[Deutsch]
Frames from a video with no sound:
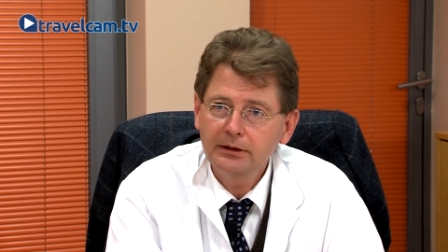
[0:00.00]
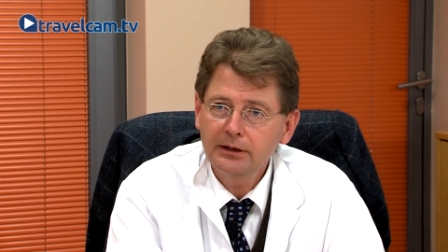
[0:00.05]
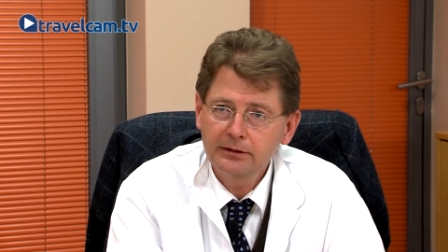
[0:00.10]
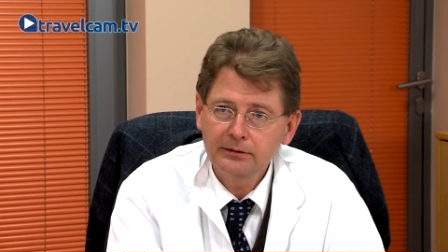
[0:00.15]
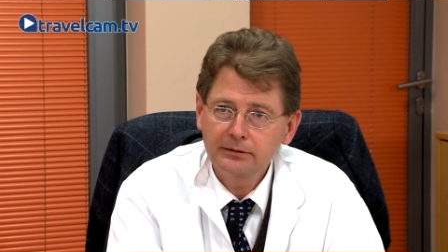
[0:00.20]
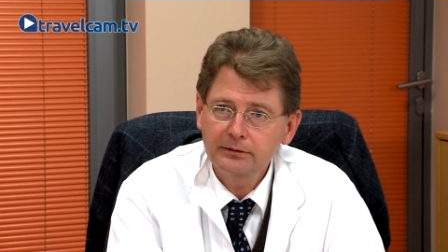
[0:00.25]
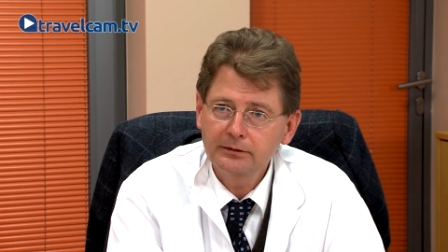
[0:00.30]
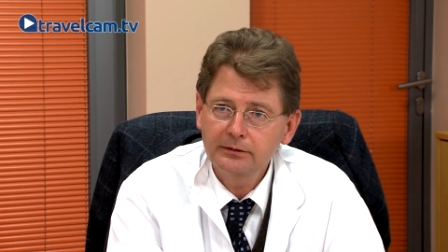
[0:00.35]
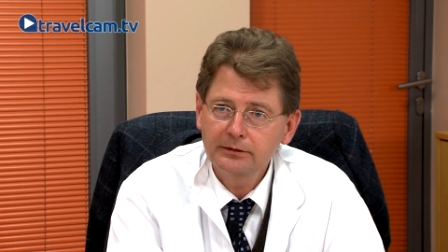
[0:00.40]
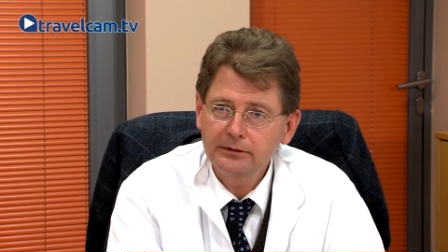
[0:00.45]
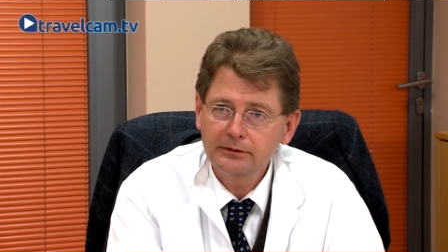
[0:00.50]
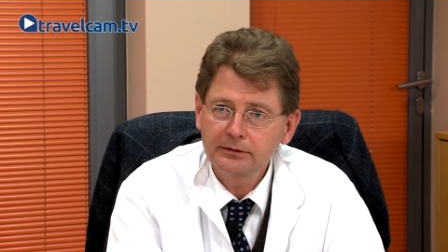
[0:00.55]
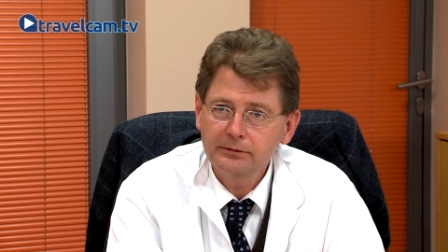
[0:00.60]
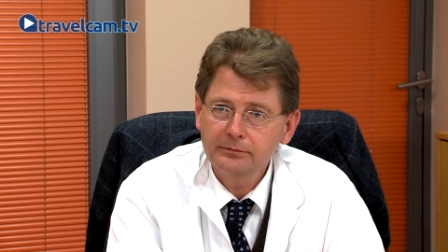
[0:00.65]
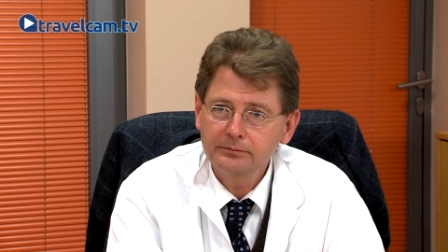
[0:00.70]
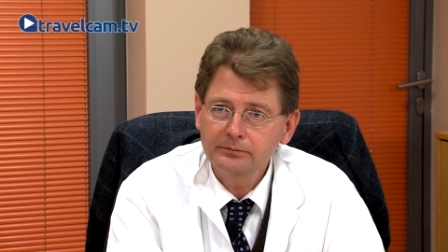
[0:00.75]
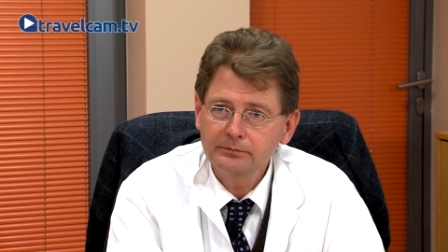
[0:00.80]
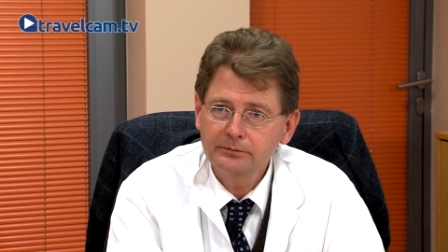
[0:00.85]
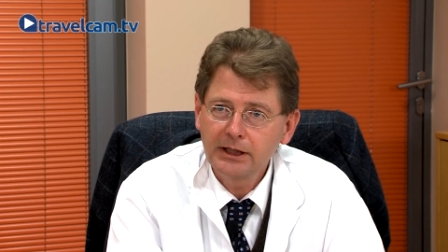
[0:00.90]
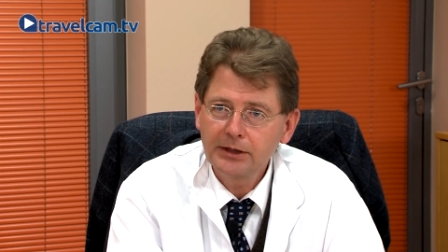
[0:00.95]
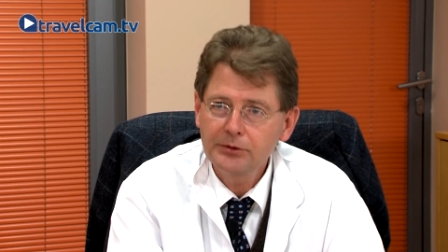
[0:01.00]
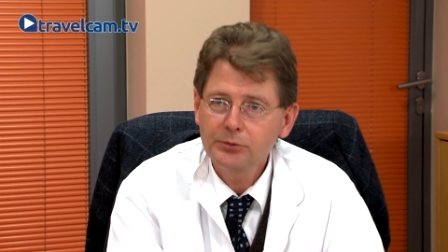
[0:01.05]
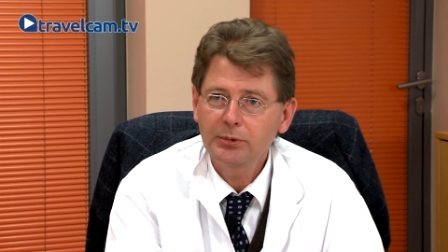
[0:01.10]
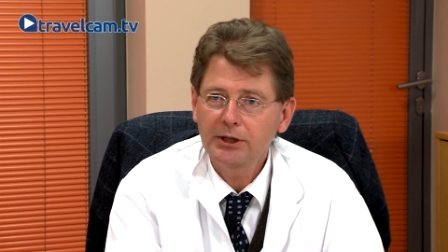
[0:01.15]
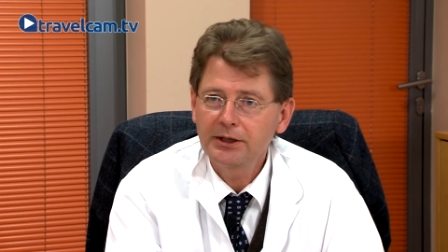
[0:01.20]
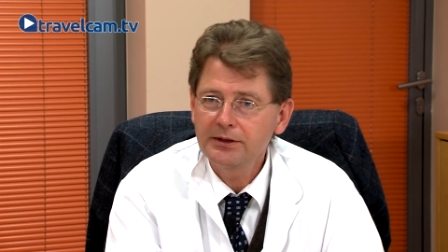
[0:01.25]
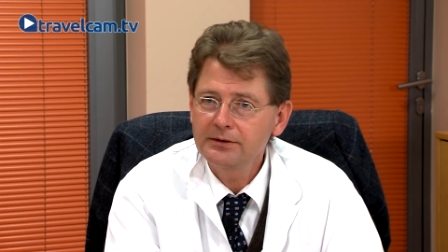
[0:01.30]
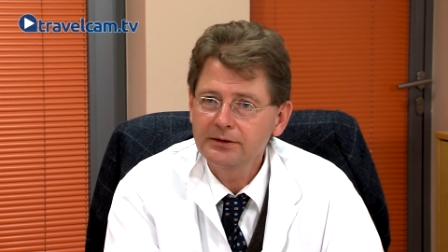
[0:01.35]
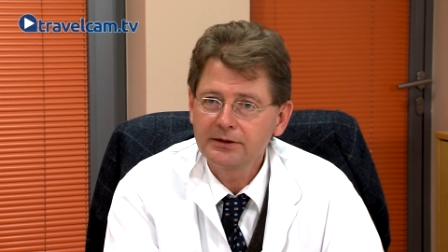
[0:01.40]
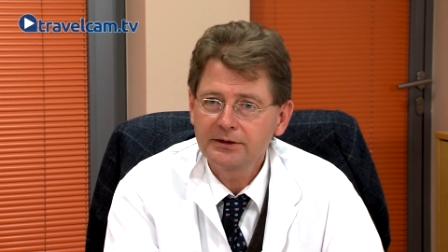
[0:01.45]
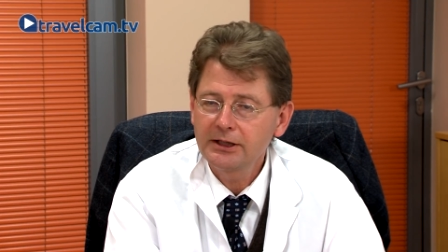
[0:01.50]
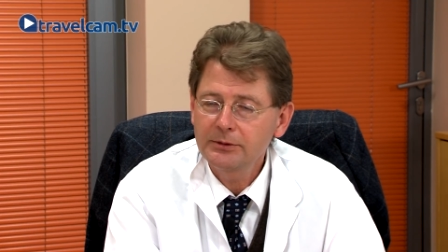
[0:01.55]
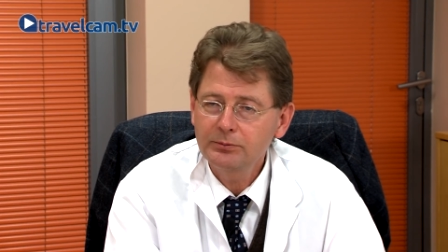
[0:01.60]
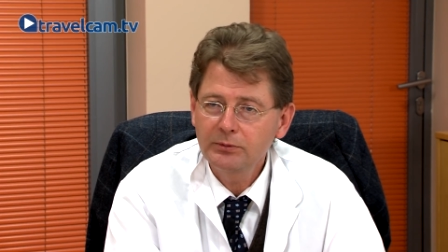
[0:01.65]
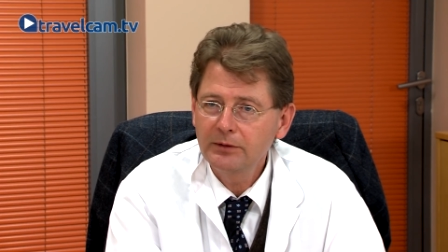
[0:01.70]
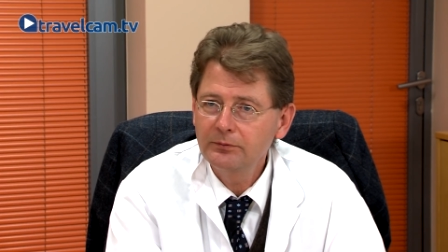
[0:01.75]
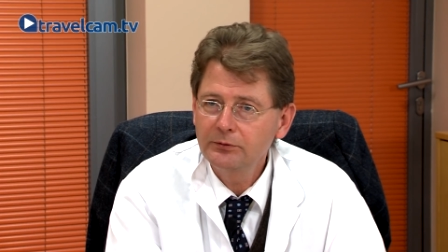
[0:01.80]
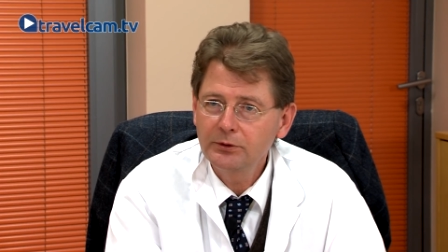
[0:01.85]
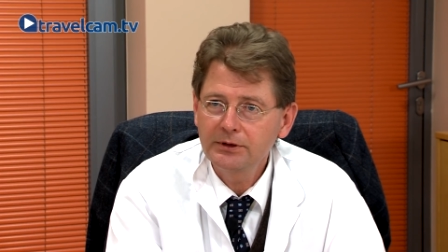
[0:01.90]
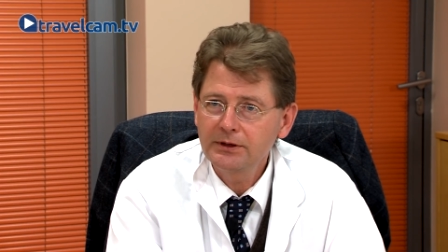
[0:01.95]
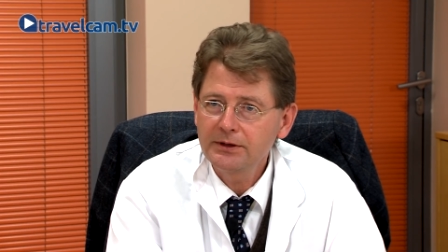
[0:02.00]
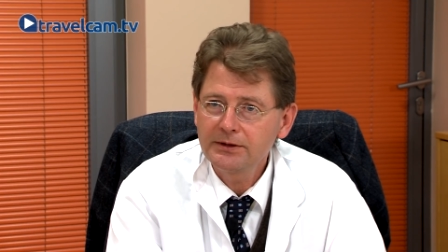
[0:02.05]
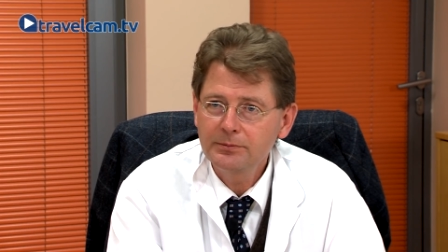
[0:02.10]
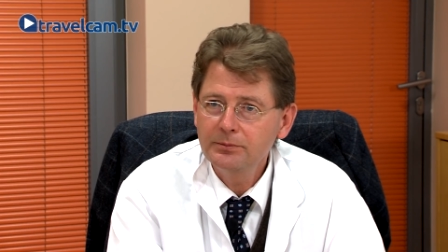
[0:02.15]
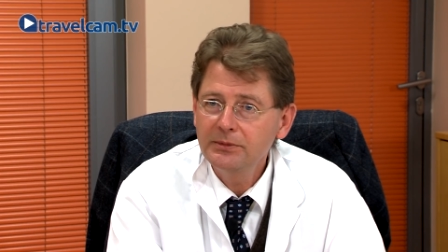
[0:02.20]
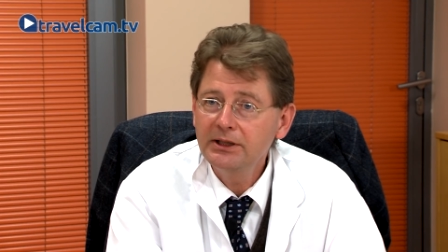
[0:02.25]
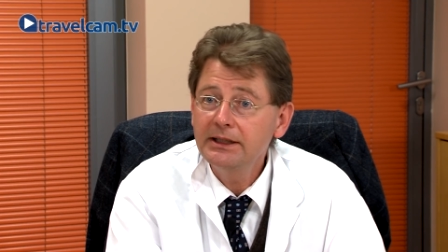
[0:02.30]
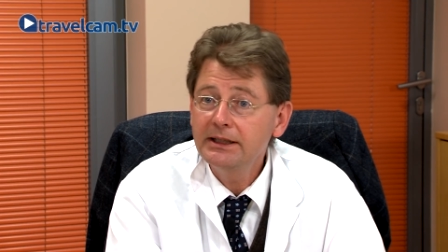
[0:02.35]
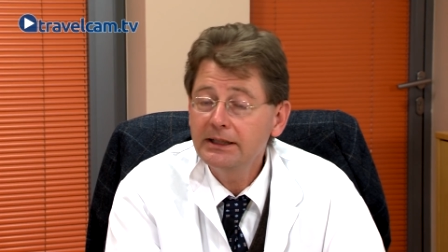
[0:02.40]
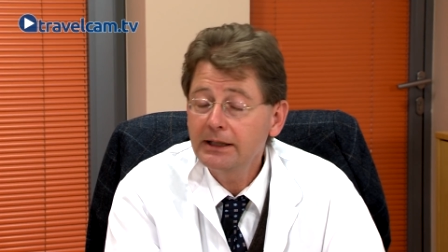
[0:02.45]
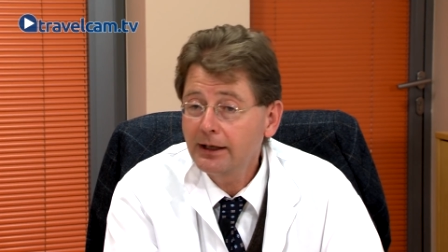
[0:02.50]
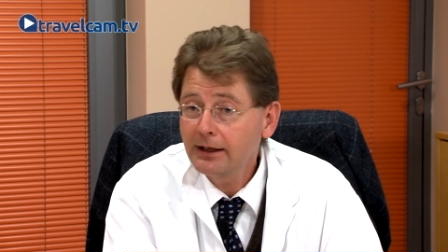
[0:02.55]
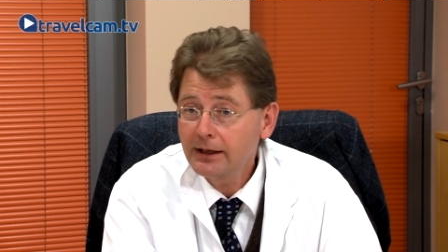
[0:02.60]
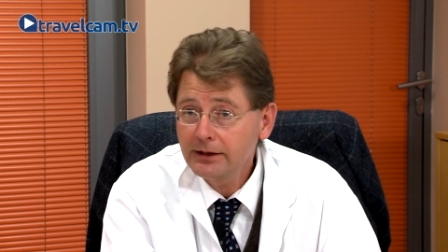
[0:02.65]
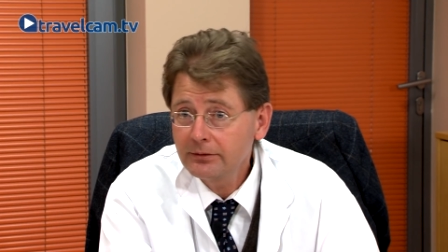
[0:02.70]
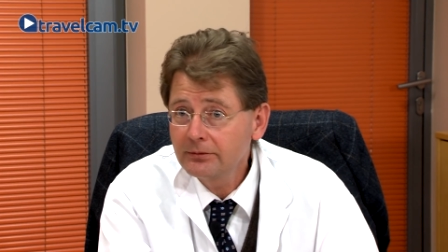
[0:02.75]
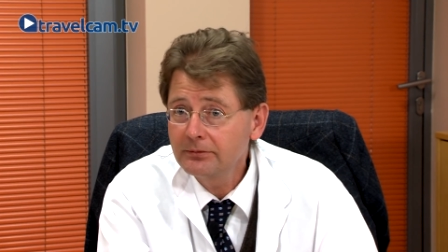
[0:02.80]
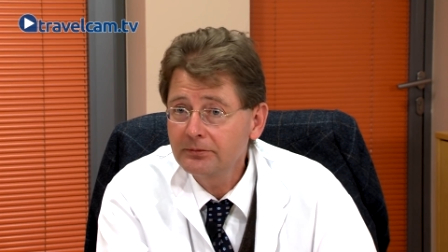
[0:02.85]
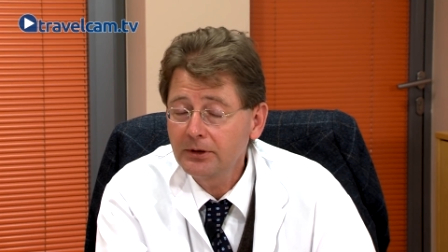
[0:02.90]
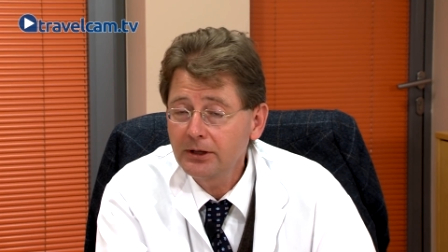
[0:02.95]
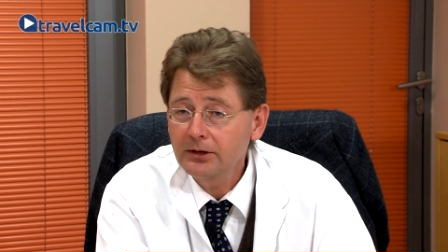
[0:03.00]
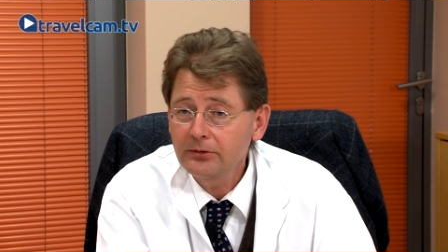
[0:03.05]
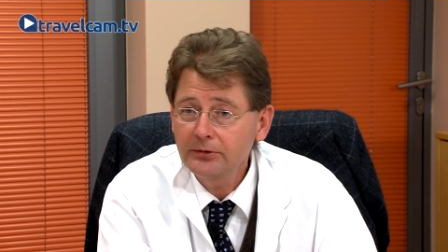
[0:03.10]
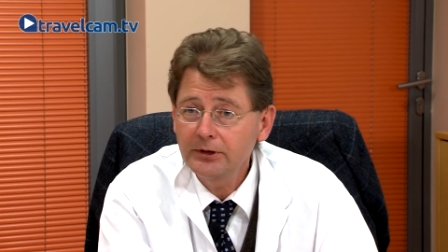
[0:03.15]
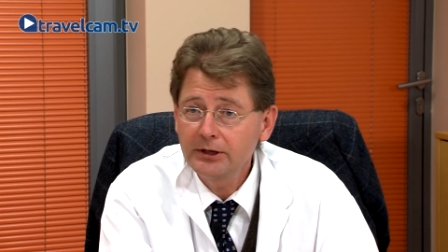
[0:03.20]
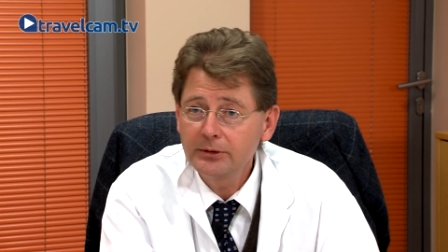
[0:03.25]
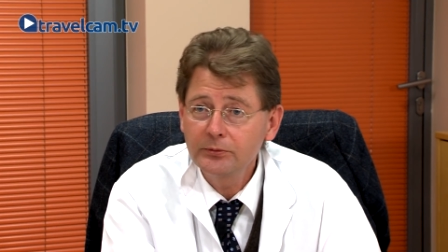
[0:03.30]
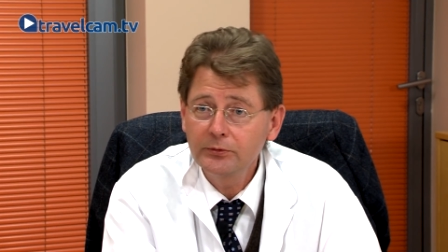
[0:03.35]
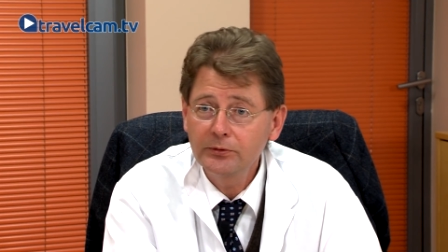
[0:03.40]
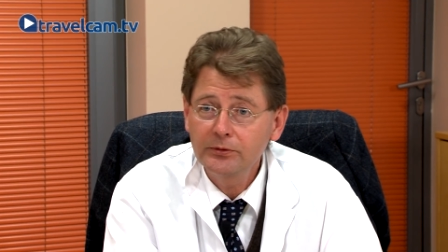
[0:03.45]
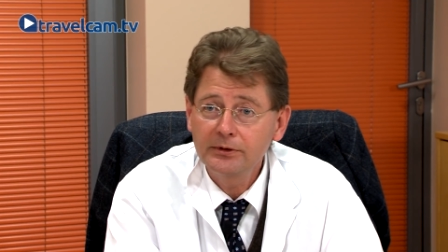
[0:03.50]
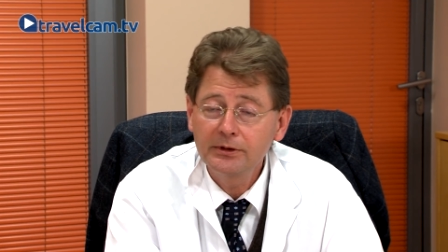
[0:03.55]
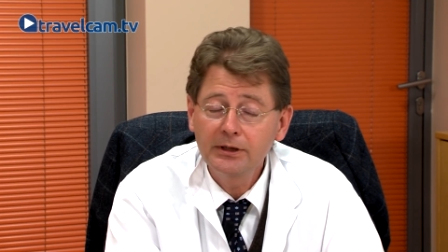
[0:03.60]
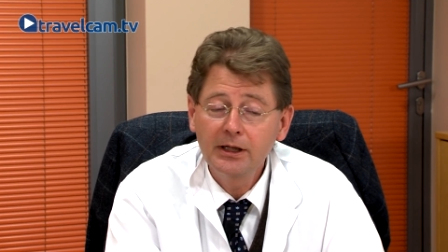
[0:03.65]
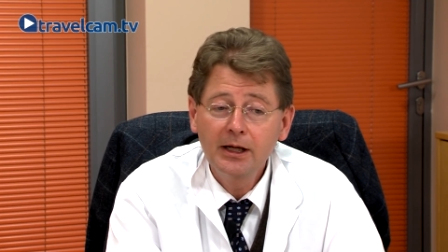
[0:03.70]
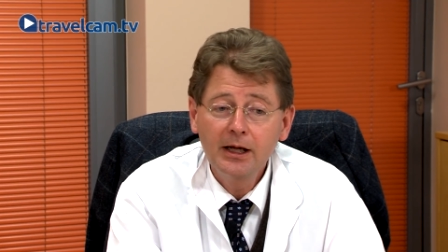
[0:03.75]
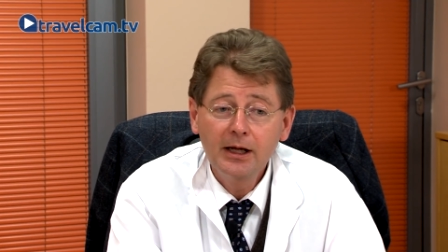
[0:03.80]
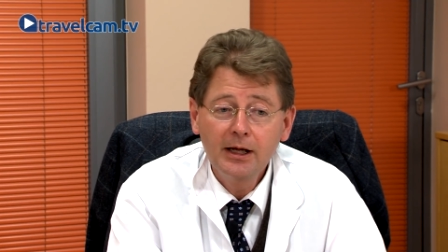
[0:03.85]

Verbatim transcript: äh, ähm, ansprechen. Das heißt, man wird das milliardenfach verimpfen.